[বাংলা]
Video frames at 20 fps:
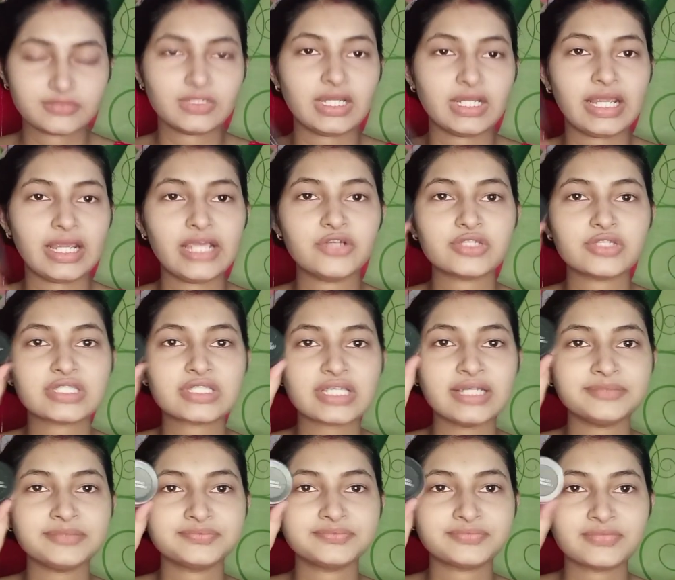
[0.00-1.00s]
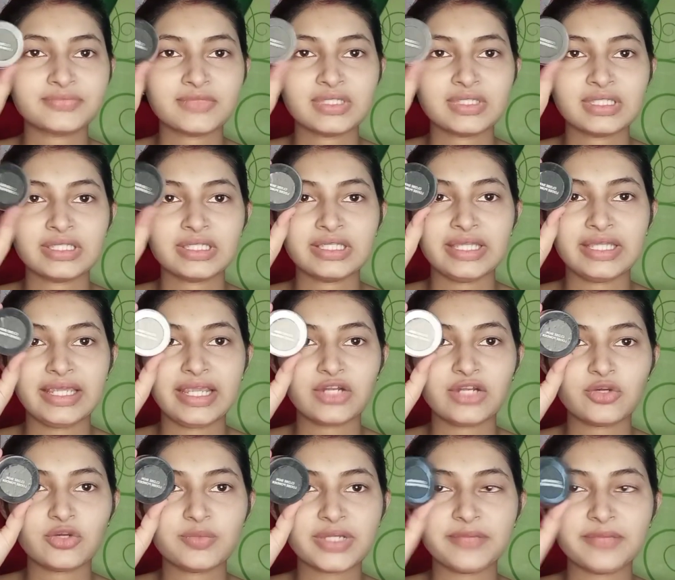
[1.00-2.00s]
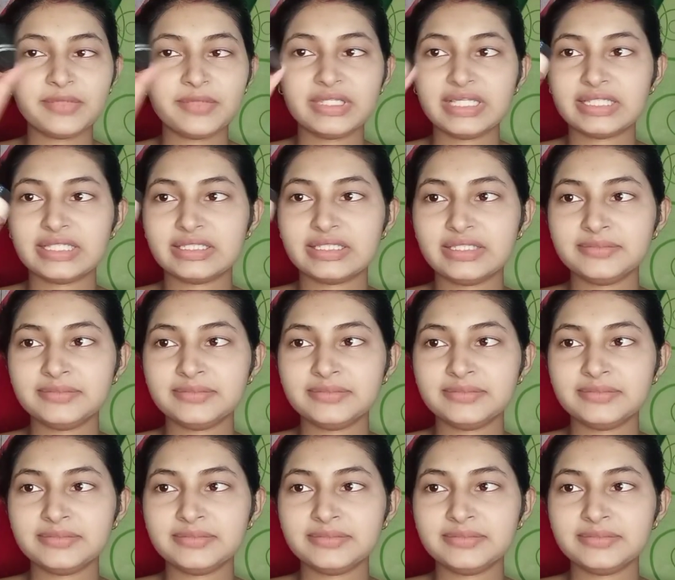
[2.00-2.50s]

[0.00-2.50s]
এ হচ্ছে এরকম টাইপের দেখতে